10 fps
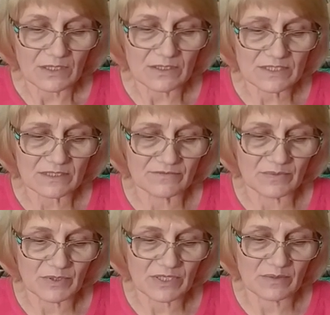Лиса
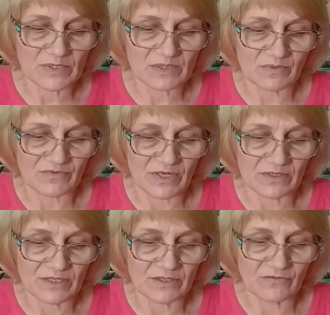временами
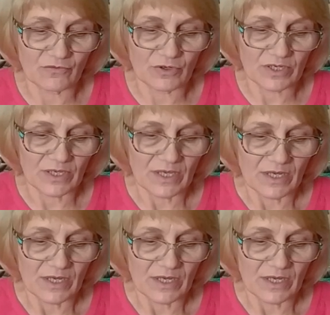забывала о неволе.